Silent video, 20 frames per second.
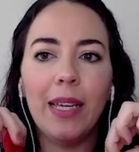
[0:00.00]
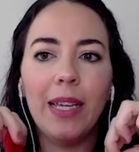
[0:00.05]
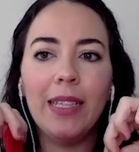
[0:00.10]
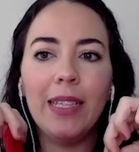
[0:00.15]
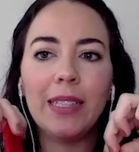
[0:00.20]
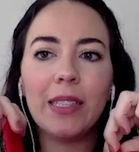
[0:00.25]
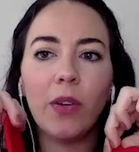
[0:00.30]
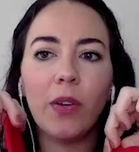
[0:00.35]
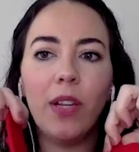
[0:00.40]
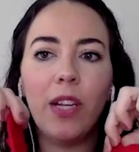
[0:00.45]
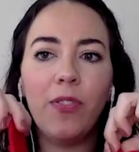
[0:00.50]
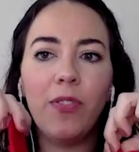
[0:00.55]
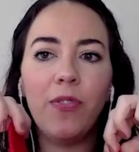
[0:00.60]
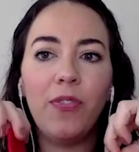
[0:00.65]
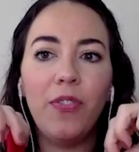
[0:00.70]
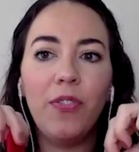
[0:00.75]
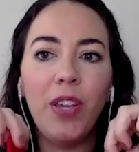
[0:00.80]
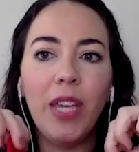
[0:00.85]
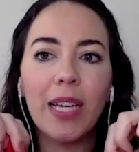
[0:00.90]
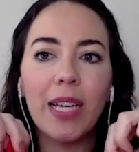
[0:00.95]
Então, ele
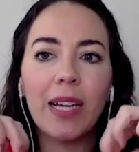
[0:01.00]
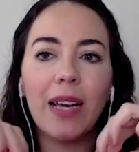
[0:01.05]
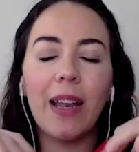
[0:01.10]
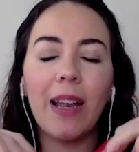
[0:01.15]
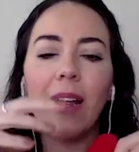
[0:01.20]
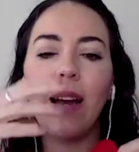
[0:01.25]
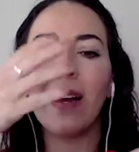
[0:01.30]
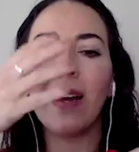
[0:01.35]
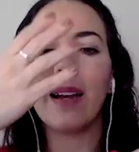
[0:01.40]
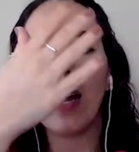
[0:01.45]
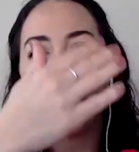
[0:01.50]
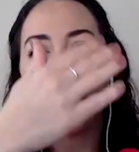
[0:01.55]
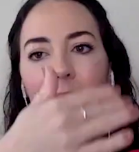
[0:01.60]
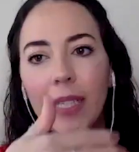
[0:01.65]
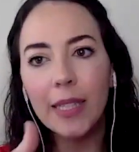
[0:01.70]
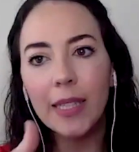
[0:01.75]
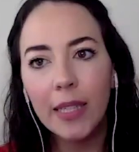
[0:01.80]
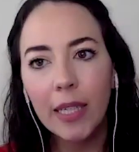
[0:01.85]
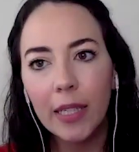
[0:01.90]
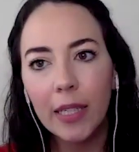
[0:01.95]
fica lá
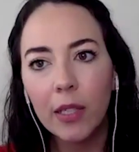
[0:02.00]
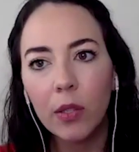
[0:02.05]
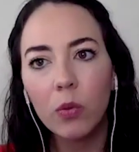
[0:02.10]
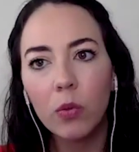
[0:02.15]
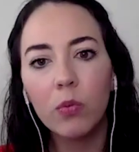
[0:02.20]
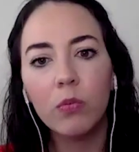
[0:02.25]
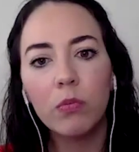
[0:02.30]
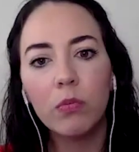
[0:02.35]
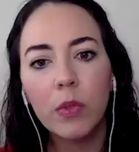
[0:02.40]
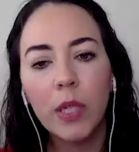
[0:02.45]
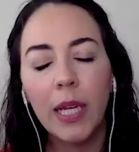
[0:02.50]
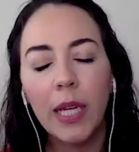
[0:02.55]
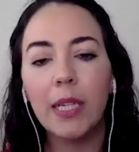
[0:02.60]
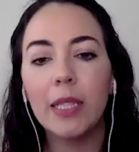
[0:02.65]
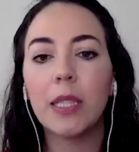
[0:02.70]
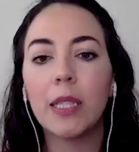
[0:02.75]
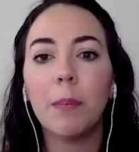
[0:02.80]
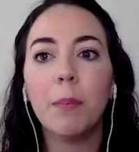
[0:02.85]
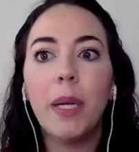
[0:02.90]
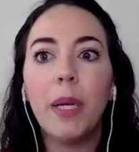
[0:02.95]
caidão.
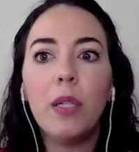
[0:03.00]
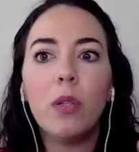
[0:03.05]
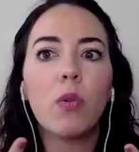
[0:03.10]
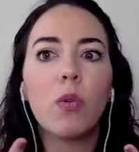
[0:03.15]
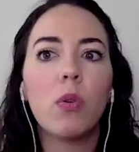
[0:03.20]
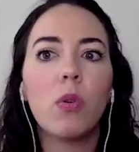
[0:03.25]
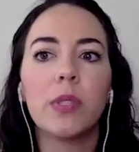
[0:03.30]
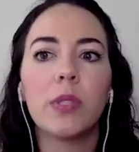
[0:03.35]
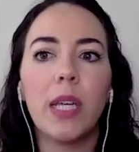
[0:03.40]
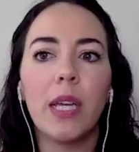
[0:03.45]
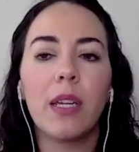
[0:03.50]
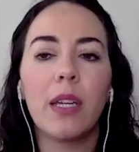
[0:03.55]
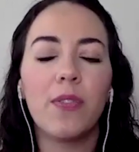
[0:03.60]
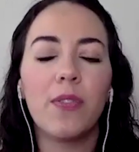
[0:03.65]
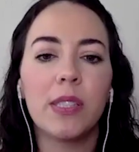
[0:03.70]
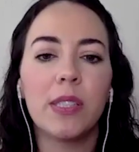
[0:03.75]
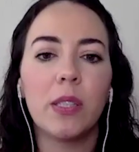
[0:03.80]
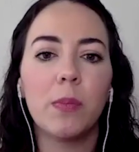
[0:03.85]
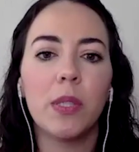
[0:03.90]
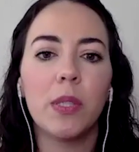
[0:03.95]
Ele também não consegue
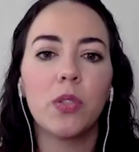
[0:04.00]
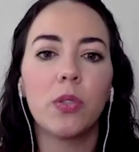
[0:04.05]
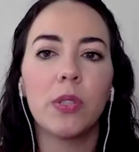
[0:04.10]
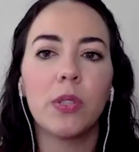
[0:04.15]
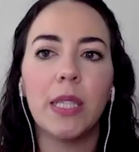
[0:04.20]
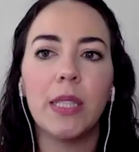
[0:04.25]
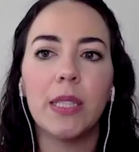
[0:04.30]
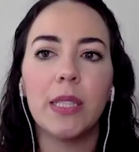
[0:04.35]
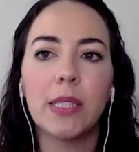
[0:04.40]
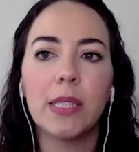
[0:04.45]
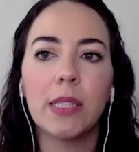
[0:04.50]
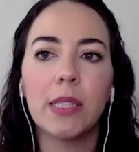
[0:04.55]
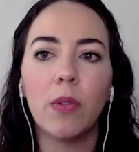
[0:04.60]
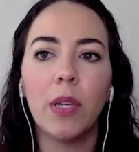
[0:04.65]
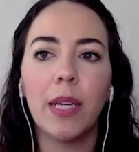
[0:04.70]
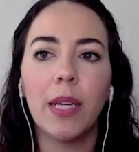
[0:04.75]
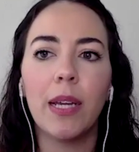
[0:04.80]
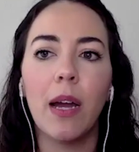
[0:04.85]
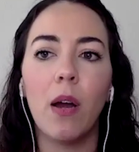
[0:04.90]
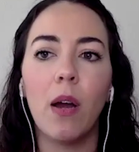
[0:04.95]
fazer uma sustentação
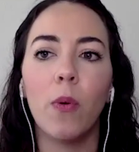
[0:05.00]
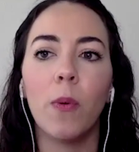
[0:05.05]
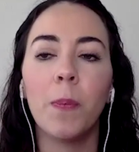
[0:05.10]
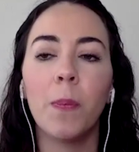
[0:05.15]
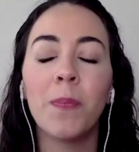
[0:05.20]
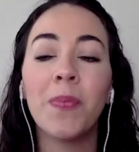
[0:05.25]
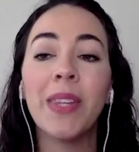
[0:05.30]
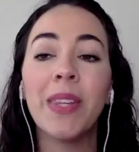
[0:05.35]
legal.